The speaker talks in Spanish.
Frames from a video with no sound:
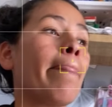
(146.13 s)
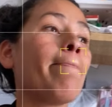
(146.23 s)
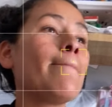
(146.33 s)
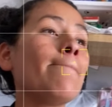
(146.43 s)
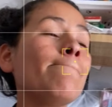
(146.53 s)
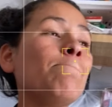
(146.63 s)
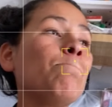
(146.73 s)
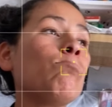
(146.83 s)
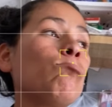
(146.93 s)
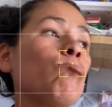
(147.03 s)

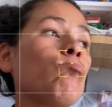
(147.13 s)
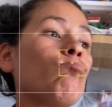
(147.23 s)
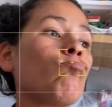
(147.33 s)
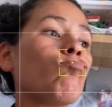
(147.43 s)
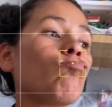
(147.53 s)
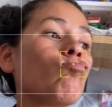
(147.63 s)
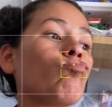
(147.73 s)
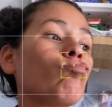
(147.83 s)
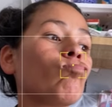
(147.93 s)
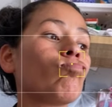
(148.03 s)

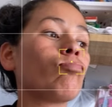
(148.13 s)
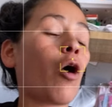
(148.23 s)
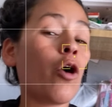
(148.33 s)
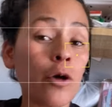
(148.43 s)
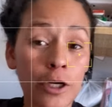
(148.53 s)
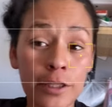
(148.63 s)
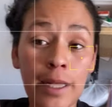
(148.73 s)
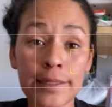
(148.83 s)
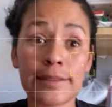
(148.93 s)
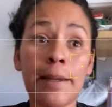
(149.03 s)
Mm,
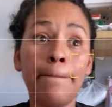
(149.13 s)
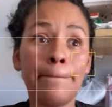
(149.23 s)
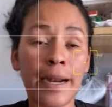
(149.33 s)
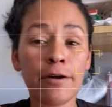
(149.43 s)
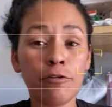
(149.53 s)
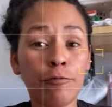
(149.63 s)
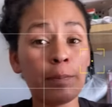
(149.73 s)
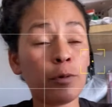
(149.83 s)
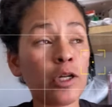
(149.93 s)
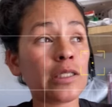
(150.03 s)
ahorita es temprano,
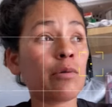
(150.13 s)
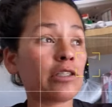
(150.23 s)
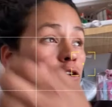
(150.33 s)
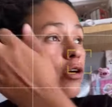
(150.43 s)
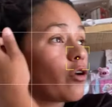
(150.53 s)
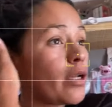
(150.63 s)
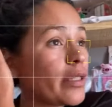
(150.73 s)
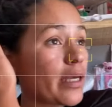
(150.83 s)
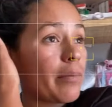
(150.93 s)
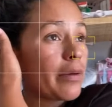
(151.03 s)
fue por esa cuestión que yo le
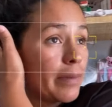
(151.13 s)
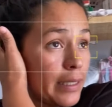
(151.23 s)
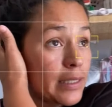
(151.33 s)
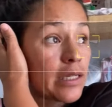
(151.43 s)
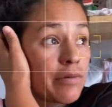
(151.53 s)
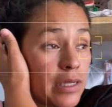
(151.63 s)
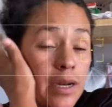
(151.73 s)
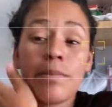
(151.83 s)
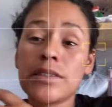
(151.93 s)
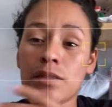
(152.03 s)
dije a mi hermana que se
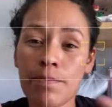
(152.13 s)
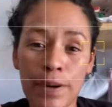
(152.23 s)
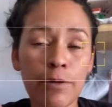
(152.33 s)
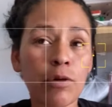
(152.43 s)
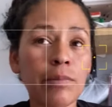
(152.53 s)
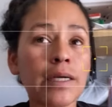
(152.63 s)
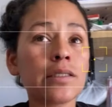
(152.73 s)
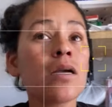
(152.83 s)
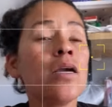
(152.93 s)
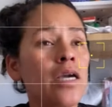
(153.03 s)
viniera más temprano,
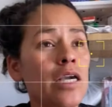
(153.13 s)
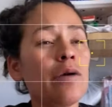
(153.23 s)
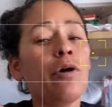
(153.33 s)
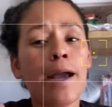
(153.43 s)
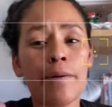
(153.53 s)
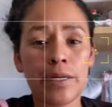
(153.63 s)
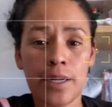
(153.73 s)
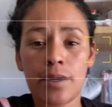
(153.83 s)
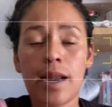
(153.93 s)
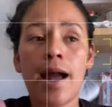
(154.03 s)
amigas y voy a
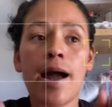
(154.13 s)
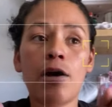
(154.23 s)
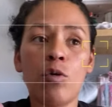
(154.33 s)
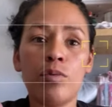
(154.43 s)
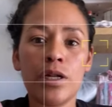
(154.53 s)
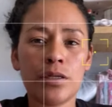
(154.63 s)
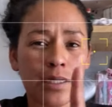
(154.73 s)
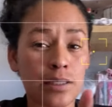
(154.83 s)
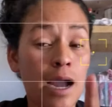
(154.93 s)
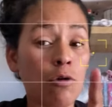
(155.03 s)
venirla a cubrir
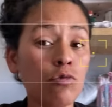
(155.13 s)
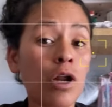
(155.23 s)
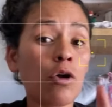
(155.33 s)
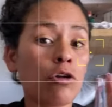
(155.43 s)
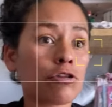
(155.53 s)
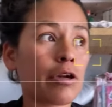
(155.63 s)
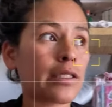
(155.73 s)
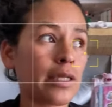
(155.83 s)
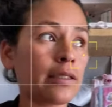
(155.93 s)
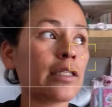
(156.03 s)
ya sea una o dos
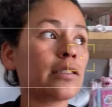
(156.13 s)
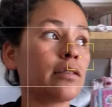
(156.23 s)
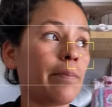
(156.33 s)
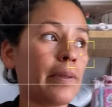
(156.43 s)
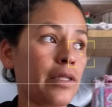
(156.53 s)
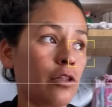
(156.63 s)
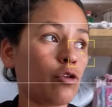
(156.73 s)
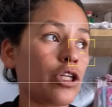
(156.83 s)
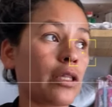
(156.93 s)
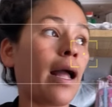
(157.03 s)
horas antes,
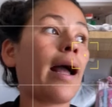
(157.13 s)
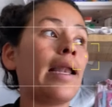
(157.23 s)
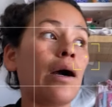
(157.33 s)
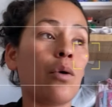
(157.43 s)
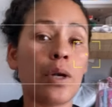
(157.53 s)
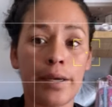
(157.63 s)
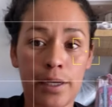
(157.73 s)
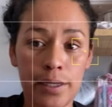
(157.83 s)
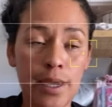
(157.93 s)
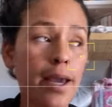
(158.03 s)
dependiendo ahorita a la hora
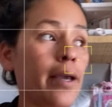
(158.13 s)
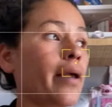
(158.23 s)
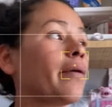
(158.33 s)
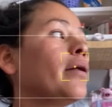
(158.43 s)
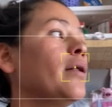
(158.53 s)
que llegue.